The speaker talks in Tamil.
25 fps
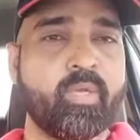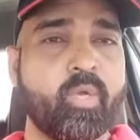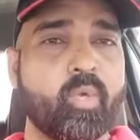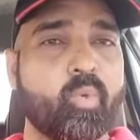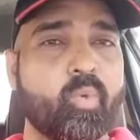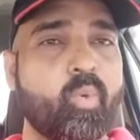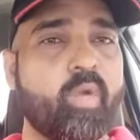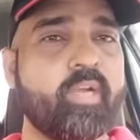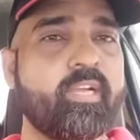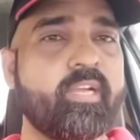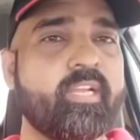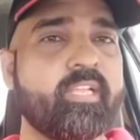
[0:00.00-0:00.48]

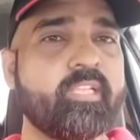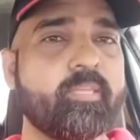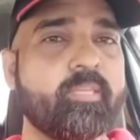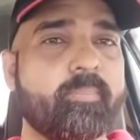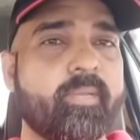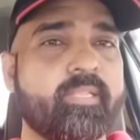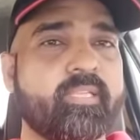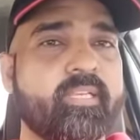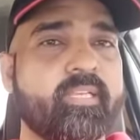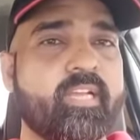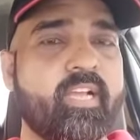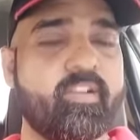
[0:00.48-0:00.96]
கோயிட்ல இருந்து
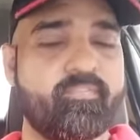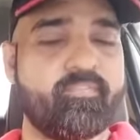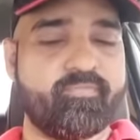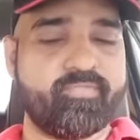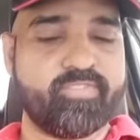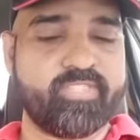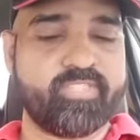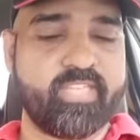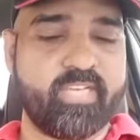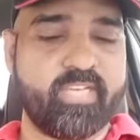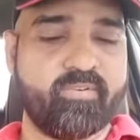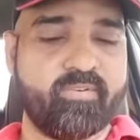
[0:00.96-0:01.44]
பாத்தீங்கன்னா
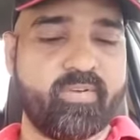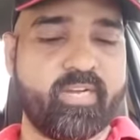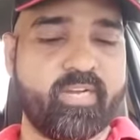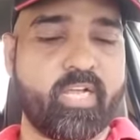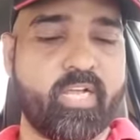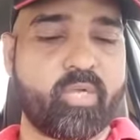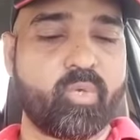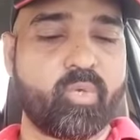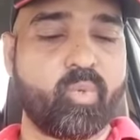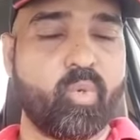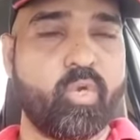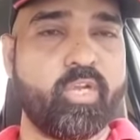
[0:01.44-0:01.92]

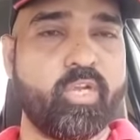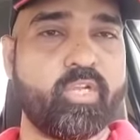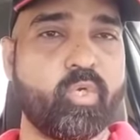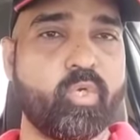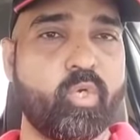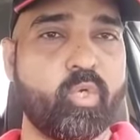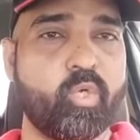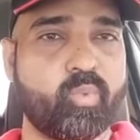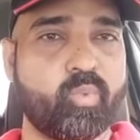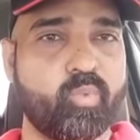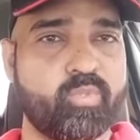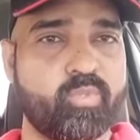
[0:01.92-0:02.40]
விஜயவாடா
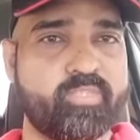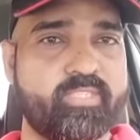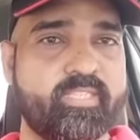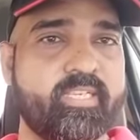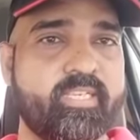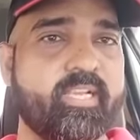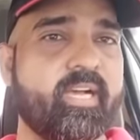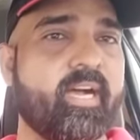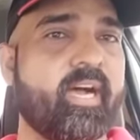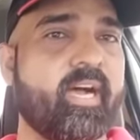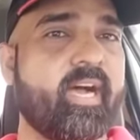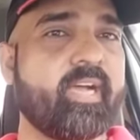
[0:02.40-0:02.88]
கோழிக்கோடு
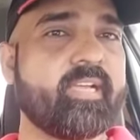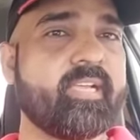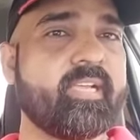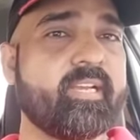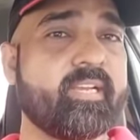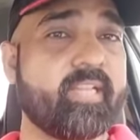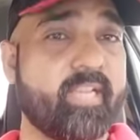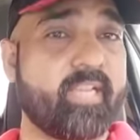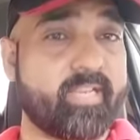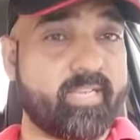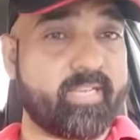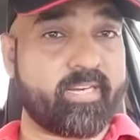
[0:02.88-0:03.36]
கொச்சி ஆகிய
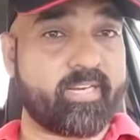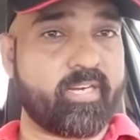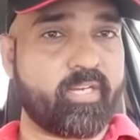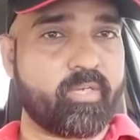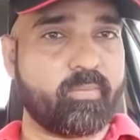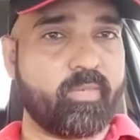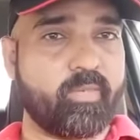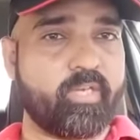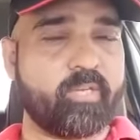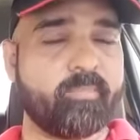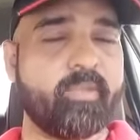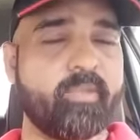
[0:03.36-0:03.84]

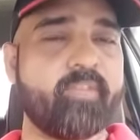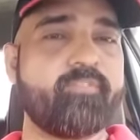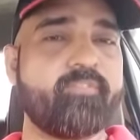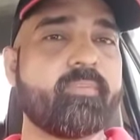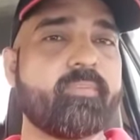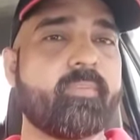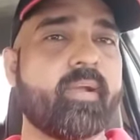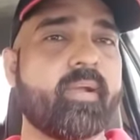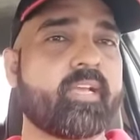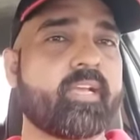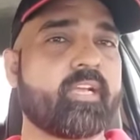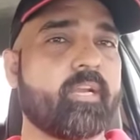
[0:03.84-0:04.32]
நகரங்களுக்கு மட்டுமே
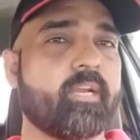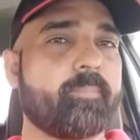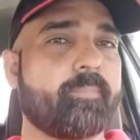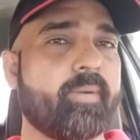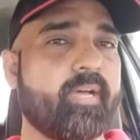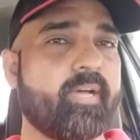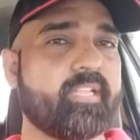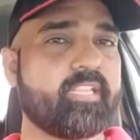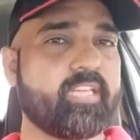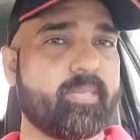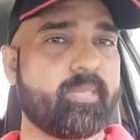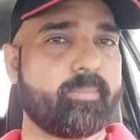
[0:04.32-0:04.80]
விமானங்கள்
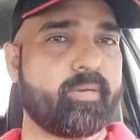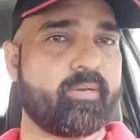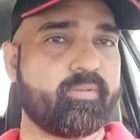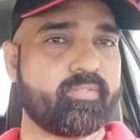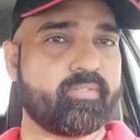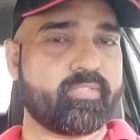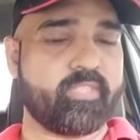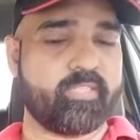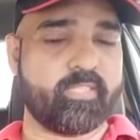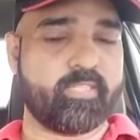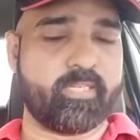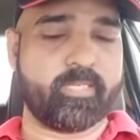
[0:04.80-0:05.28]
பாதுகாப்பாக
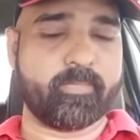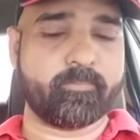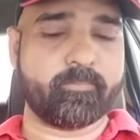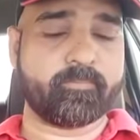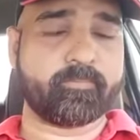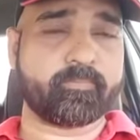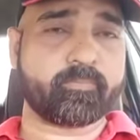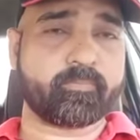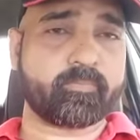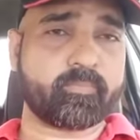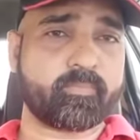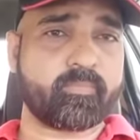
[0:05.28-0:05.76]
வந்து சேர்ந்தன
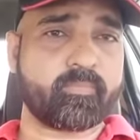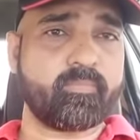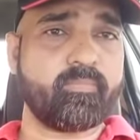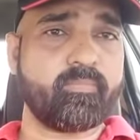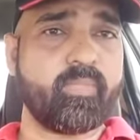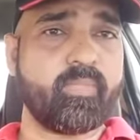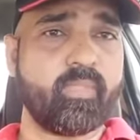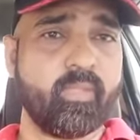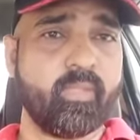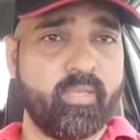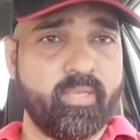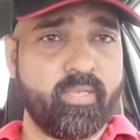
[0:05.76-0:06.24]

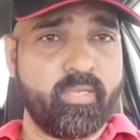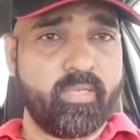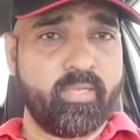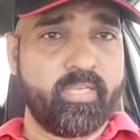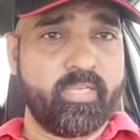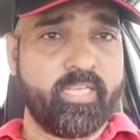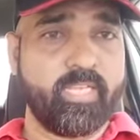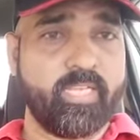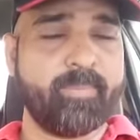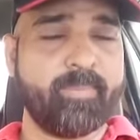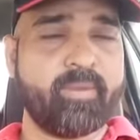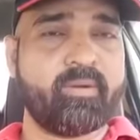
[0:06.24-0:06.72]

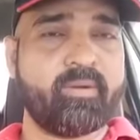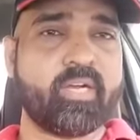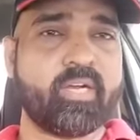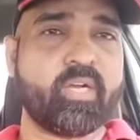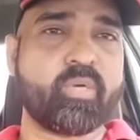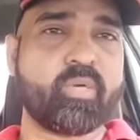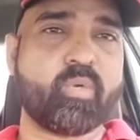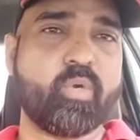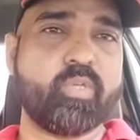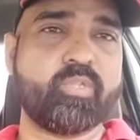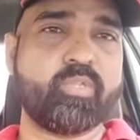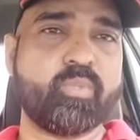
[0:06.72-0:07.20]
இப்ப
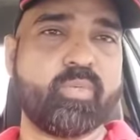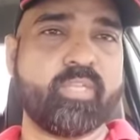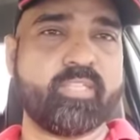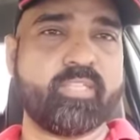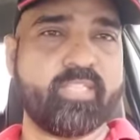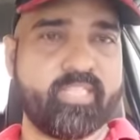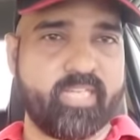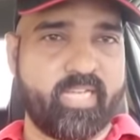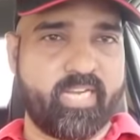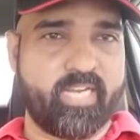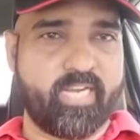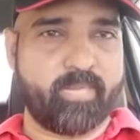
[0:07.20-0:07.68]
அவங்க கோயத்துடைய
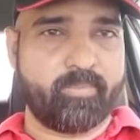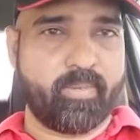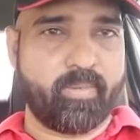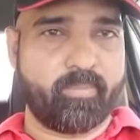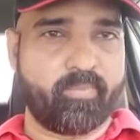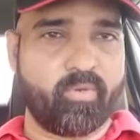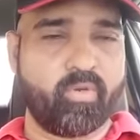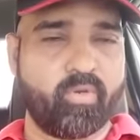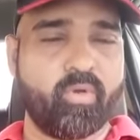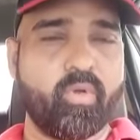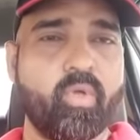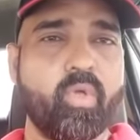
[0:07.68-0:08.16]
தினார் ரேட்
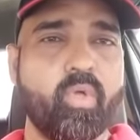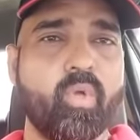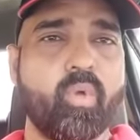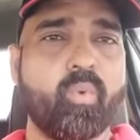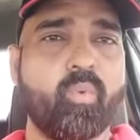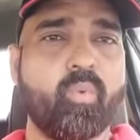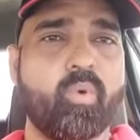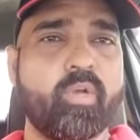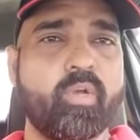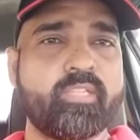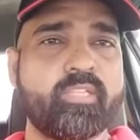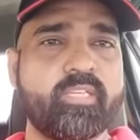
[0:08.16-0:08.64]
பார்ப்போம்
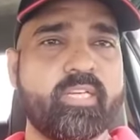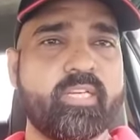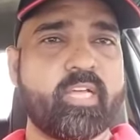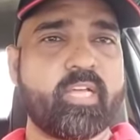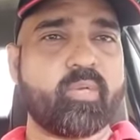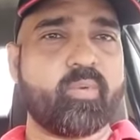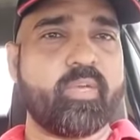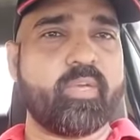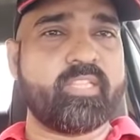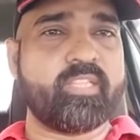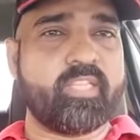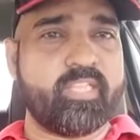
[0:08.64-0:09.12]
ஒரு
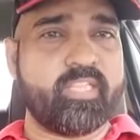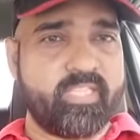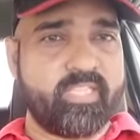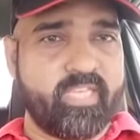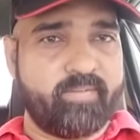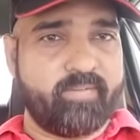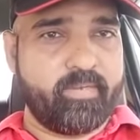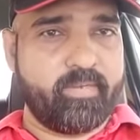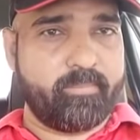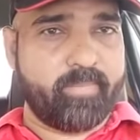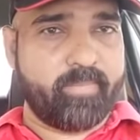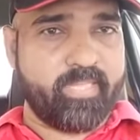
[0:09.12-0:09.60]
தினார் கோயத்
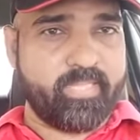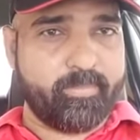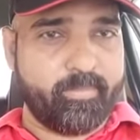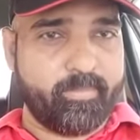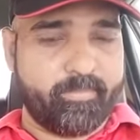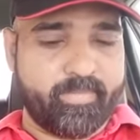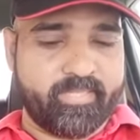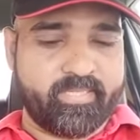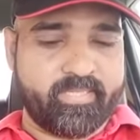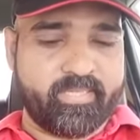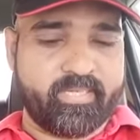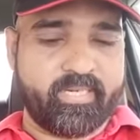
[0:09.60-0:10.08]
இந்தியாவின்
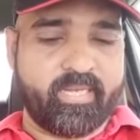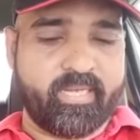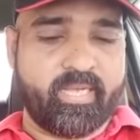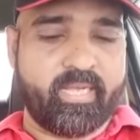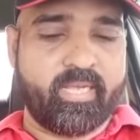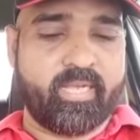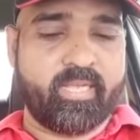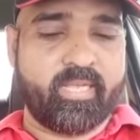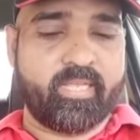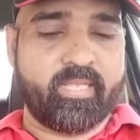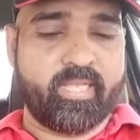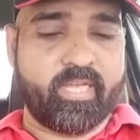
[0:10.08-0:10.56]
மதிப்பு பாத்தீங்கன்னா
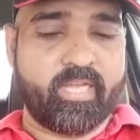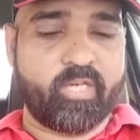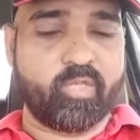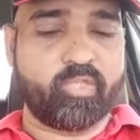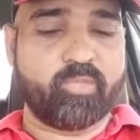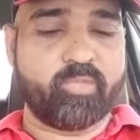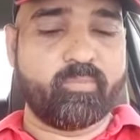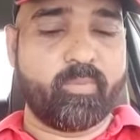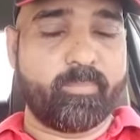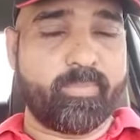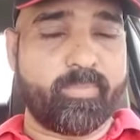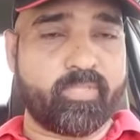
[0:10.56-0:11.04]

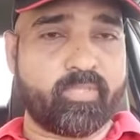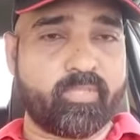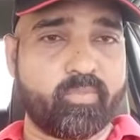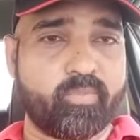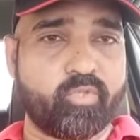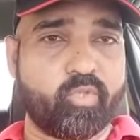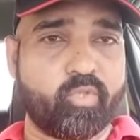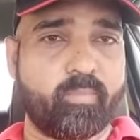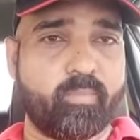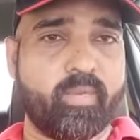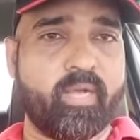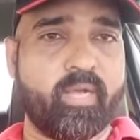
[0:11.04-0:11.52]
இருநூத்தி
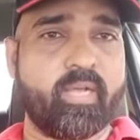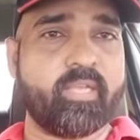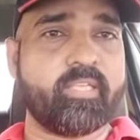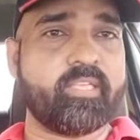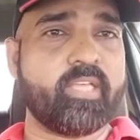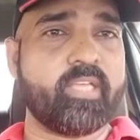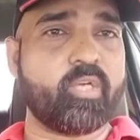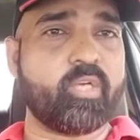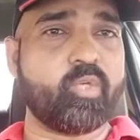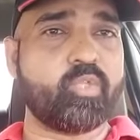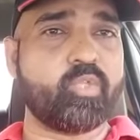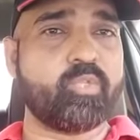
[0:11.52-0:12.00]
முப்பத்தி ரூபாய்
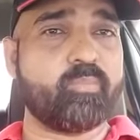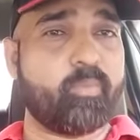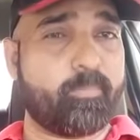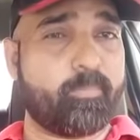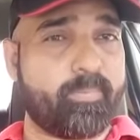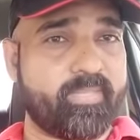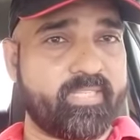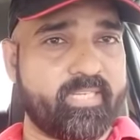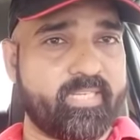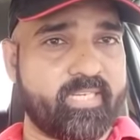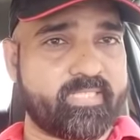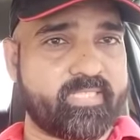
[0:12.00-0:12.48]
இருநூத்தி
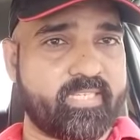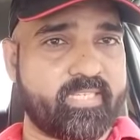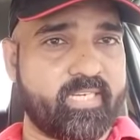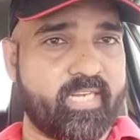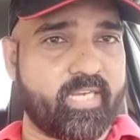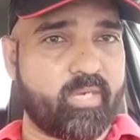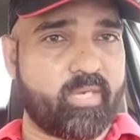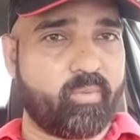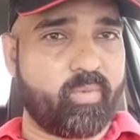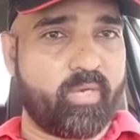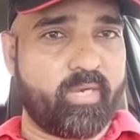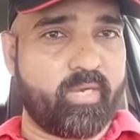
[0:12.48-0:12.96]
முப்பது
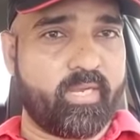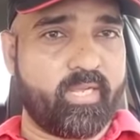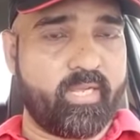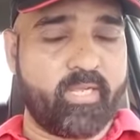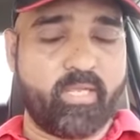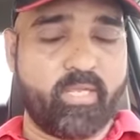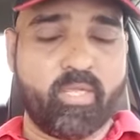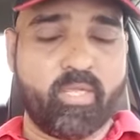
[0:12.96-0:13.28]
காசுகளாக உள்ளன